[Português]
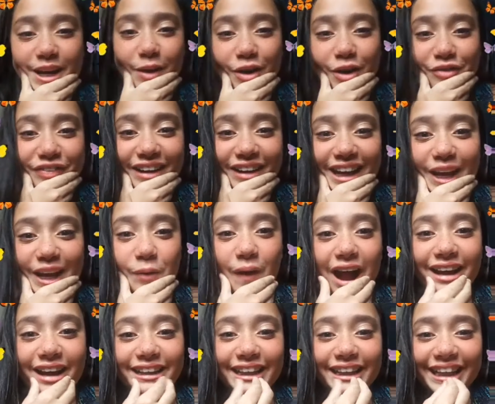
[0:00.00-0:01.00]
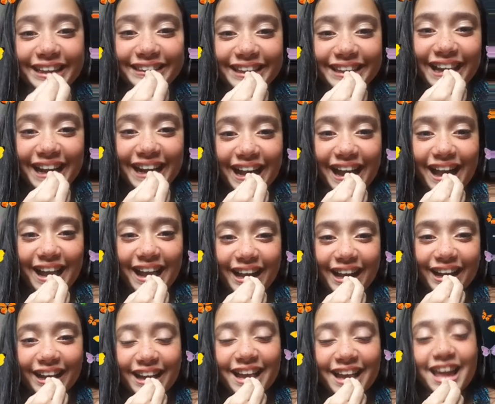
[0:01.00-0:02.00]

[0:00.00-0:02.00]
Eu falei com a Anitta, cara.